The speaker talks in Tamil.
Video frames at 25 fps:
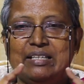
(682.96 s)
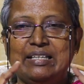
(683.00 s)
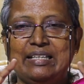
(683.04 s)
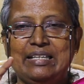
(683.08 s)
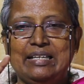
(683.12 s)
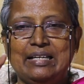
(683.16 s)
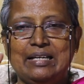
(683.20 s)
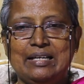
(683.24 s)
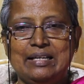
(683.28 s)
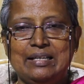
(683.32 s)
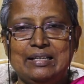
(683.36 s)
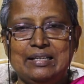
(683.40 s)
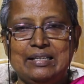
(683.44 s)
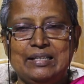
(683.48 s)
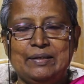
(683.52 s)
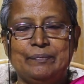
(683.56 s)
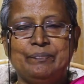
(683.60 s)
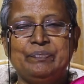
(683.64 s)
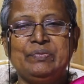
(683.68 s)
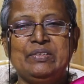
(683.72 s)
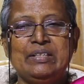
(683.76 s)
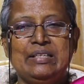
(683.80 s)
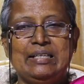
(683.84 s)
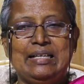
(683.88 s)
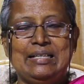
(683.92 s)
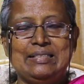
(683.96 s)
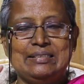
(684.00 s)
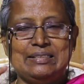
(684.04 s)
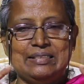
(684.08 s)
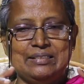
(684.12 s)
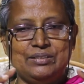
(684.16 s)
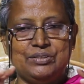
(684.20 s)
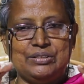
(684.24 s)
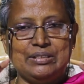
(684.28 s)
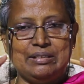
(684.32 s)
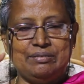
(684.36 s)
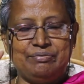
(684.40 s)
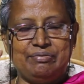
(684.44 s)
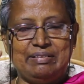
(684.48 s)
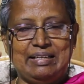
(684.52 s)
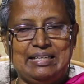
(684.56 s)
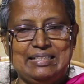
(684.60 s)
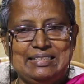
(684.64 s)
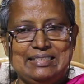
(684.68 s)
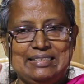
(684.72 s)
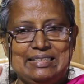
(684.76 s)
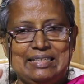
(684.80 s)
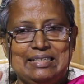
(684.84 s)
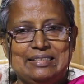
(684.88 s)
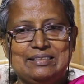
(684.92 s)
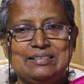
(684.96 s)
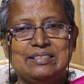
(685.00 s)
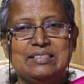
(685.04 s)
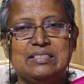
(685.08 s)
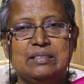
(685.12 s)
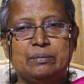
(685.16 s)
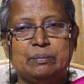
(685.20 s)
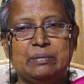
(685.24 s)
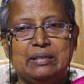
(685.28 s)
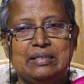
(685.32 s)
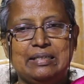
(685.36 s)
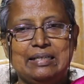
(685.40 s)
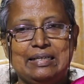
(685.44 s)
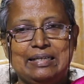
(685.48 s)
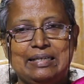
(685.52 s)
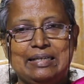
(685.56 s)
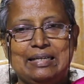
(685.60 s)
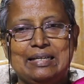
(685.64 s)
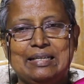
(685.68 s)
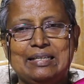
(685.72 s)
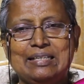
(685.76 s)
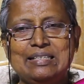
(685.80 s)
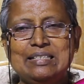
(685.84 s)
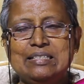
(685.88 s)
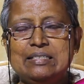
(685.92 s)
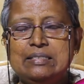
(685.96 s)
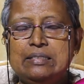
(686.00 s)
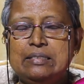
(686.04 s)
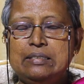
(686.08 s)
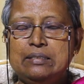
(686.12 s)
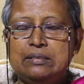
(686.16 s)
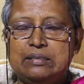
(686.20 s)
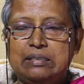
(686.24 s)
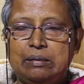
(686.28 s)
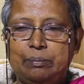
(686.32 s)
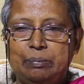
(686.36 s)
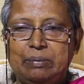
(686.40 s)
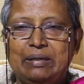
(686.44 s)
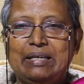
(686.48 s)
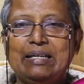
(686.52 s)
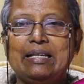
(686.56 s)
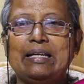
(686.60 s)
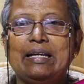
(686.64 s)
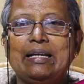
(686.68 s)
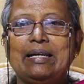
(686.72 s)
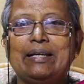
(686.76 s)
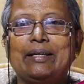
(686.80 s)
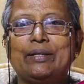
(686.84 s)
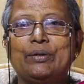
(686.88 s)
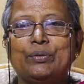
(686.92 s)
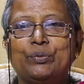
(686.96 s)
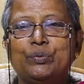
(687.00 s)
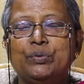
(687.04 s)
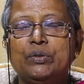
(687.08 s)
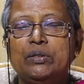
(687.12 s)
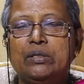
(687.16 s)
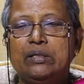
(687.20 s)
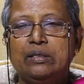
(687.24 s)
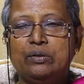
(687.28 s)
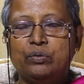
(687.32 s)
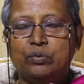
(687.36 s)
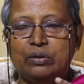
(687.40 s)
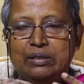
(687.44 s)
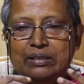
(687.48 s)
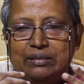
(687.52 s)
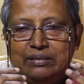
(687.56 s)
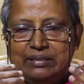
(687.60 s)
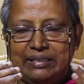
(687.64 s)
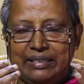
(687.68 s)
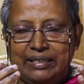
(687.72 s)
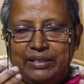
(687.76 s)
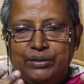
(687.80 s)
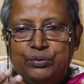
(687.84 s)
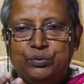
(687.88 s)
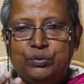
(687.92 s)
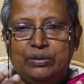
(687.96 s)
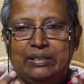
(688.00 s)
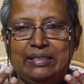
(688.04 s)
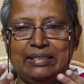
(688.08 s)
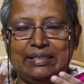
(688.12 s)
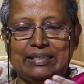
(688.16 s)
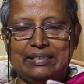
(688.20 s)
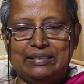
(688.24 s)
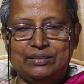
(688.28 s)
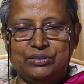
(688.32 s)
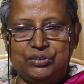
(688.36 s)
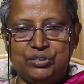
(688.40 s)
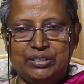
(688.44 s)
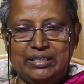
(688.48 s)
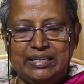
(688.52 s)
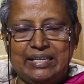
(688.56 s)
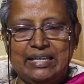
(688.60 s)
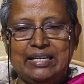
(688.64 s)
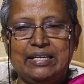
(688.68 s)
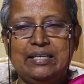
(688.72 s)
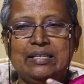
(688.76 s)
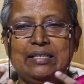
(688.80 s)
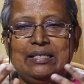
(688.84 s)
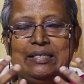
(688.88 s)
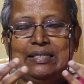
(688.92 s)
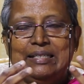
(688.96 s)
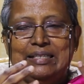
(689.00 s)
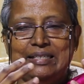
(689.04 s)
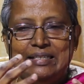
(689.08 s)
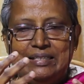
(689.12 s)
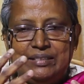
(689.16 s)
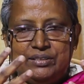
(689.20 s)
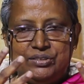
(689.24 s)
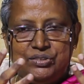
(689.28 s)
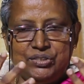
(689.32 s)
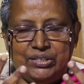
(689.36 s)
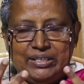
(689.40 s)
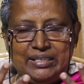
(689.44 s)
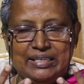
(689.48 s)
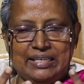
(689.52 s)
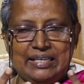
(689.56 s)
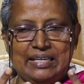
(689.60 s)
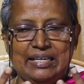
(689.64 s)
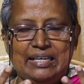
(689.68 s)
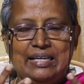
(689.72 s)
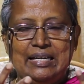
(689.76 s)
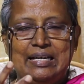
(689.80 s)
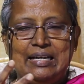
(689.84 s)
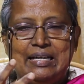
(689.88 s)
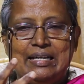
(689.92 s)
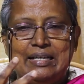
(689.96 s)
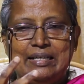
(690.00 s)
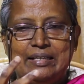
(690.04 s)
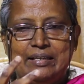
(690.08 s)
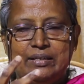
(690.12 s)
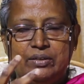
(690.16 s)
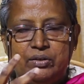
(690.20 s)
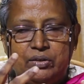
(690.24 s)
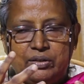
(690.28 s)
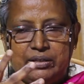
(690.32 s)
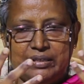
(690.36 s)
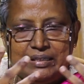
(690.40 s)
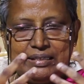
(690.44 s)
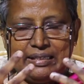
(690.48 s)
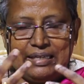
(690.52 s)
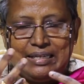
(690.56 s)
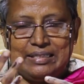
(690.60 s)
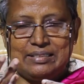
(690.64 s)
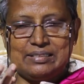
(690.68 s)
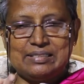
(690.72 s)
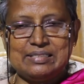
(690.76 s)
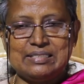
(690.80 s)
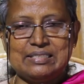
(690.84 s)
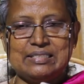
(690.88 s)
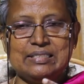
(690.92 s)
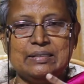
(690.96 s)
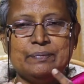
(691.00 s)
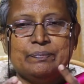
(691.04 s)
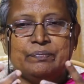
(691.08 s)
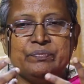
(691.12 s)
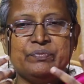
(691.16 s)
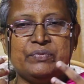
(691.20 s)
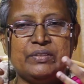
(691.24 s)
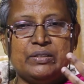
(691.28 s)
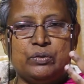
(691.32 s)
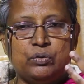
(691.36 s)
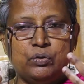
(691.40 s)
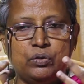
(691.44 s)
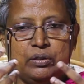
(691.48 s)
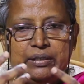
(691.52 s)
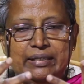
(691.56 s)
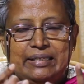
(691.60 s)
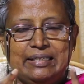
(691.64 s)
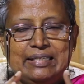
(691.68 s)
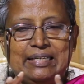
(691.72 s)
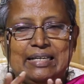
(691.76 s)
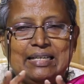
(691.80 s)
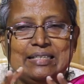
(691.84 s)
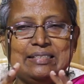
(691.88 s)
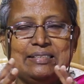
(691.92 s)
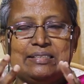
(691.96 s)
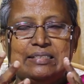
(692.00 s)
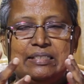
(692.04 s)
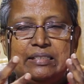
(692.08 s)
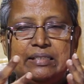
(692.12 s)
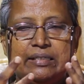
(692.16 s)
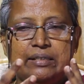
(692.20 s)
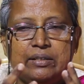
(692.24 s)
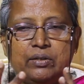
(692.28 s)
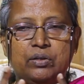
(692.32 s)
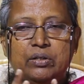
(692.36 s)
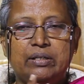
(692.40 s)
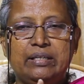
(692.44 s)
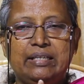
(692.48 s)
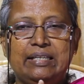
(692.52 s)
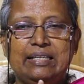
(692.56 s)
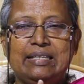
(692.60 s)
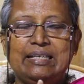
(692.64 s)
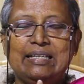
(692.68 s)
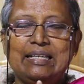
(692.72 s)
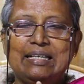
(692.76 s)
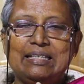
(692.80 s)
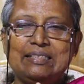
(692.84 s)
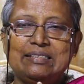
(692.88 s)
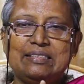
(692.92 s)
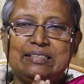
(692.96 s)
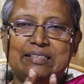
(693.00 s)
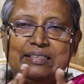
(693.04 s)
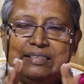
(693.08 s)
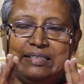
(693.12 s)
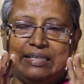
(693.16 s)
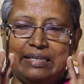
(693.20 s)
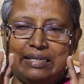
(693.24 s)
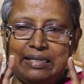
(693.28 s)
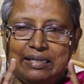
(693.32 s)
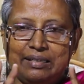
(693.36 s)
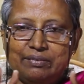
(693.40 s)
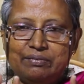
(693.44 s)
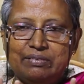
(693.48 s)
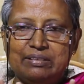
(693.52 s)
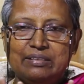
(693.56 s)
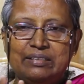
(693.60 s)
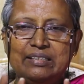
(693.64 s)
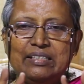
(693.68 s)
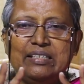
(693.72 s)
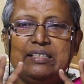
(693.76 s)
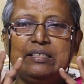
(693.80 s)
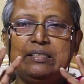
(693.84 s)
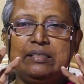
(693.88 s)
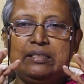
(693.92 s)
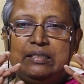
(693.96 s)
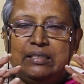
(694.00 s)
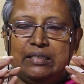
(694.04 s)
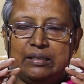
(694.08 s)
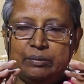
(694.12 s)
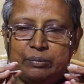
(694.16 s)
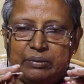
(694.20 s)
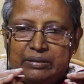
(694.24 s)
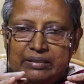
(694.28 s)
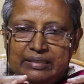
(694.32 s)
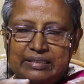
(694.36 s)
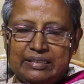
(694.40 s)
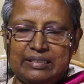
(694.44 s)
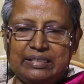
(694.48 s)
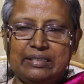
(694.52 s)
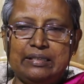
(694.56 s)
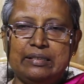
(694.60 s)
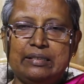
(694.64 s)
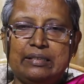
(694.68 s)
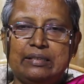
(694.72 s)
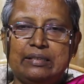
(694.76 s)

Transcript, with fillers: வகையான எசென்ஷியல் ஃபேட்டி ஆசிட்ஸ் நம்ம டயட்டில் சப்ளை கிடைக்கும் உங்களுக்கு தெரியும் டிஹெச்ஏ டிஹெச்இஏ அரைக்கிடோனிக் ஆசிட் ஓலிக் ஆசிட் லினோலினிக் ஆசிட் இது எல்லாம் வந்து நமக்கு